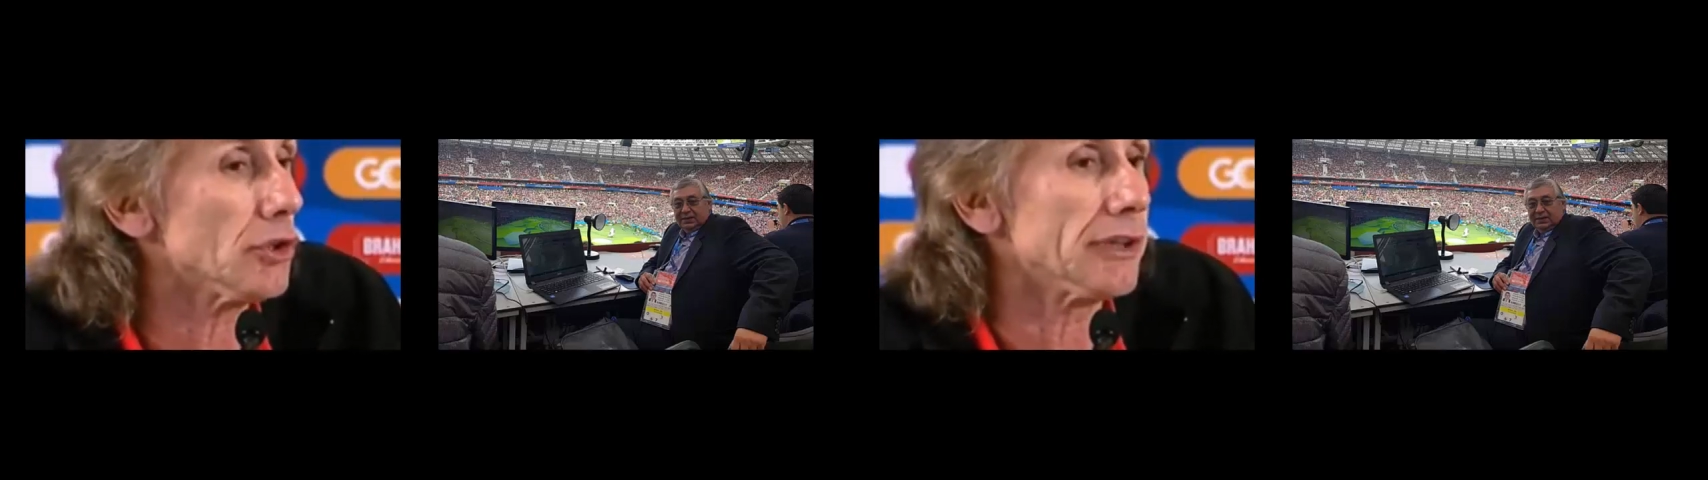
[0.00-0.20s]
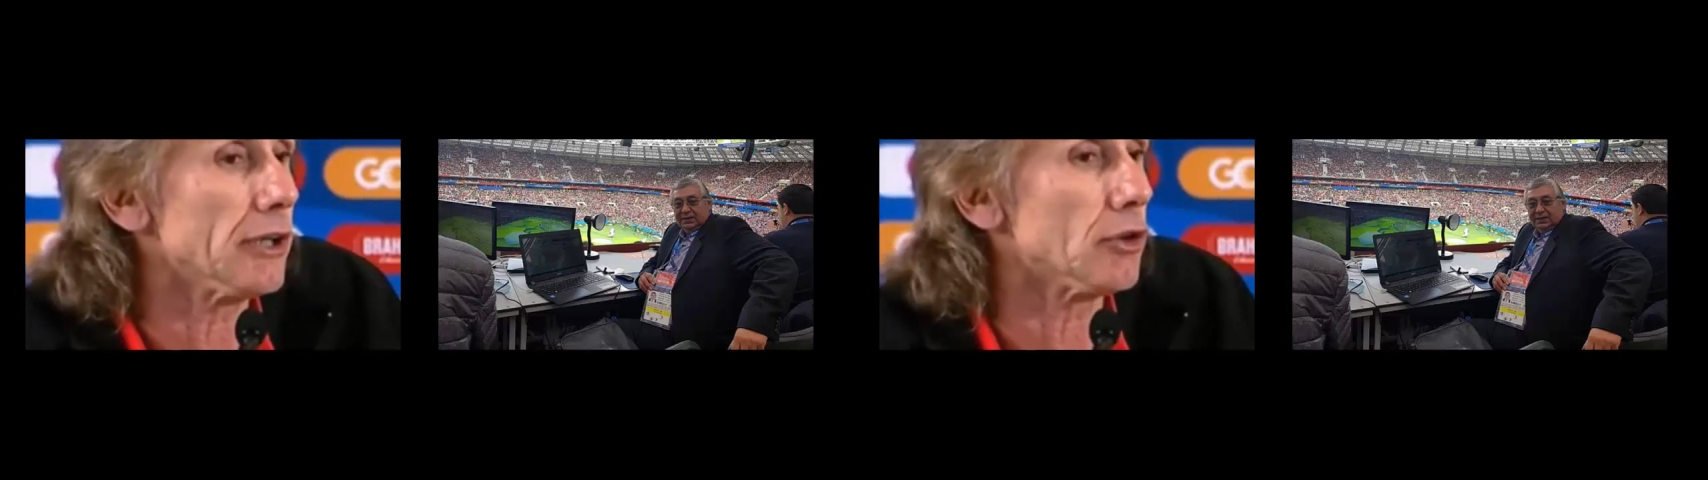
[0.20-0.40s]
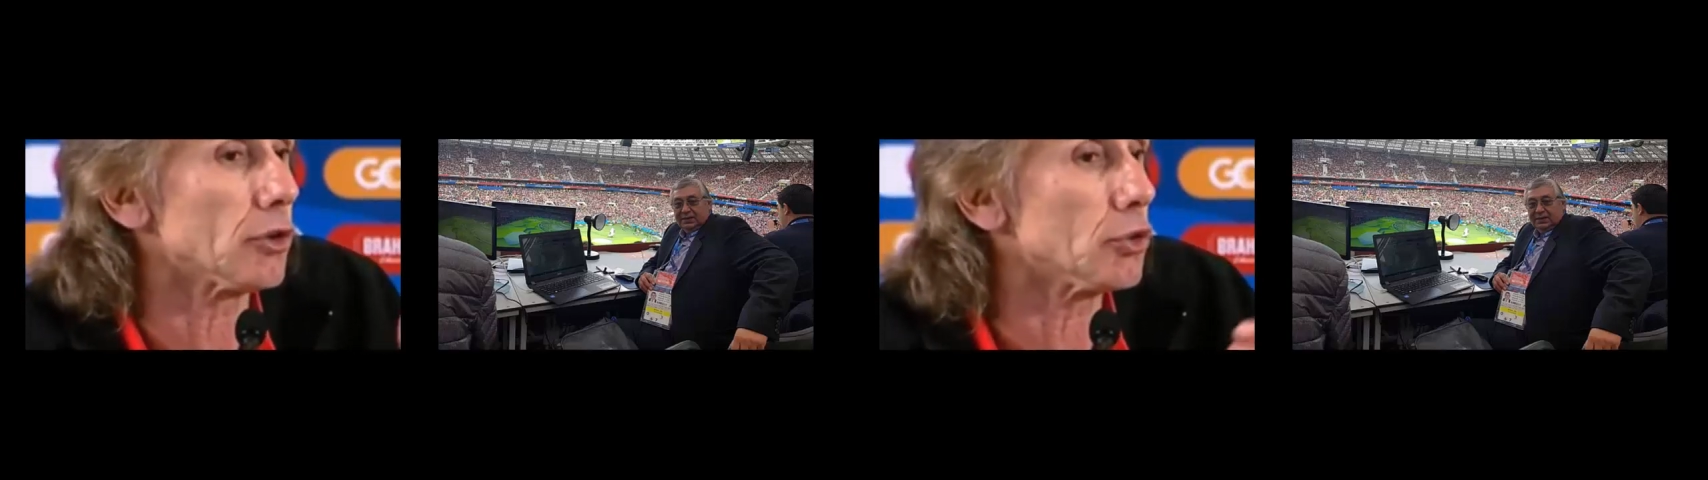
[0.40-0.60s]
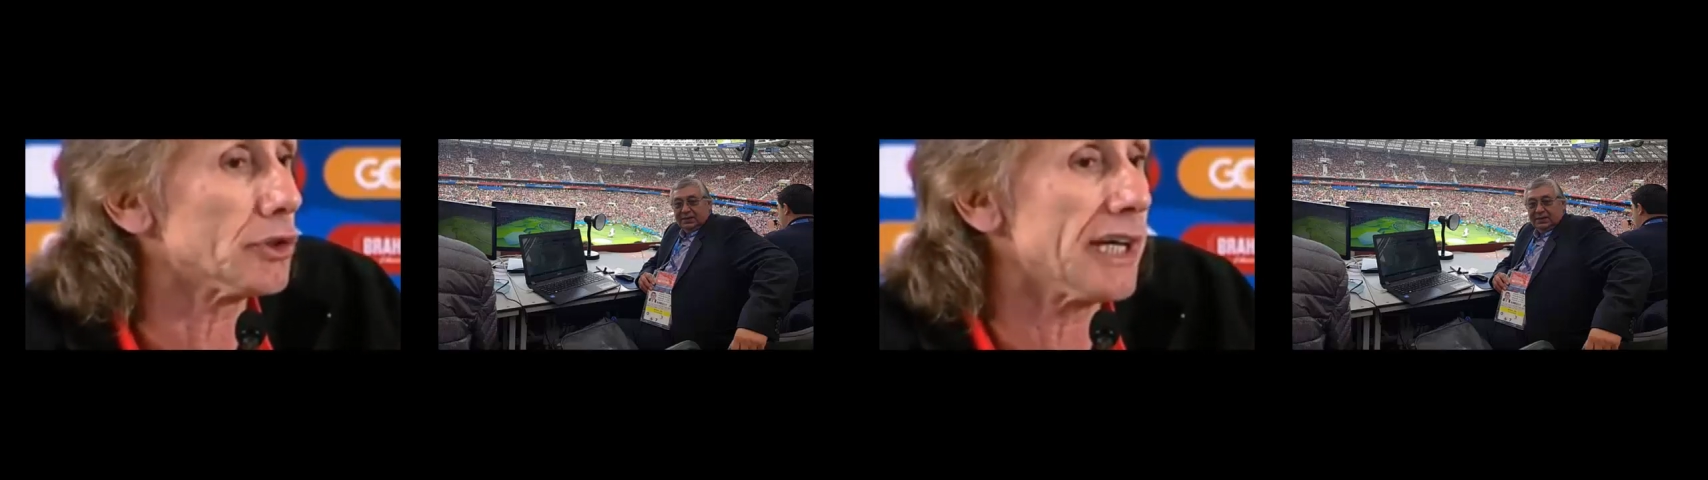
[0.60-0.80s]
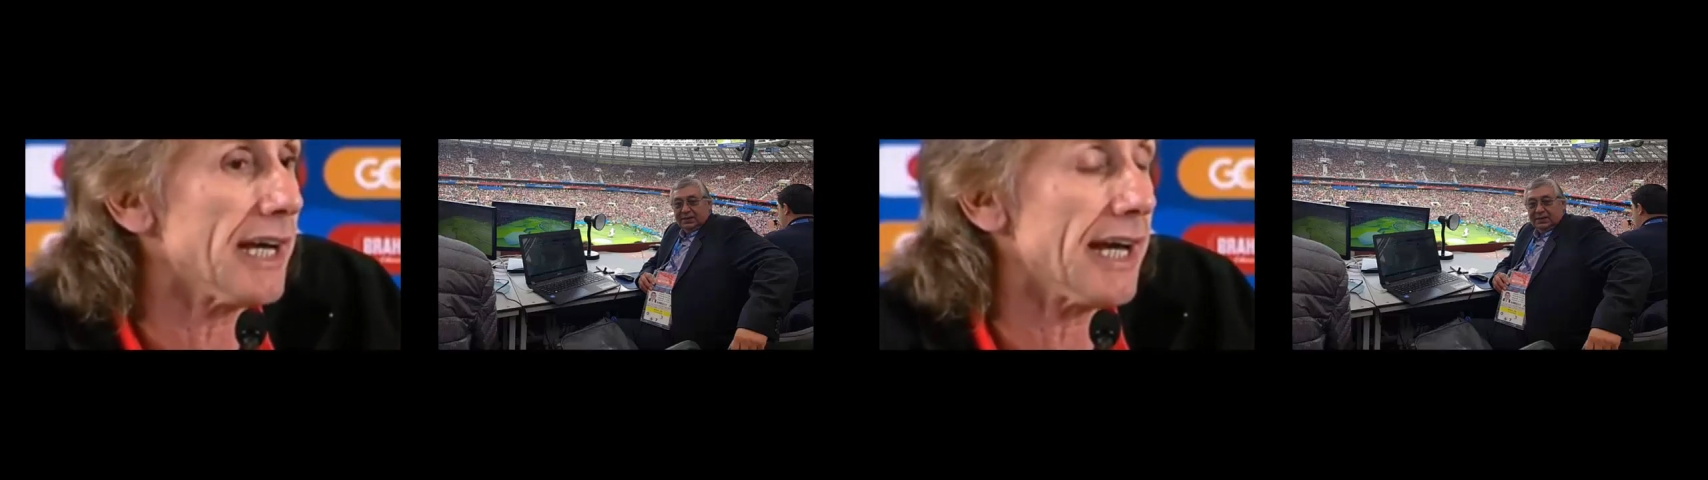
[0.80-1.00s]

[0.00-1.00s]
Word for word: de lo que usted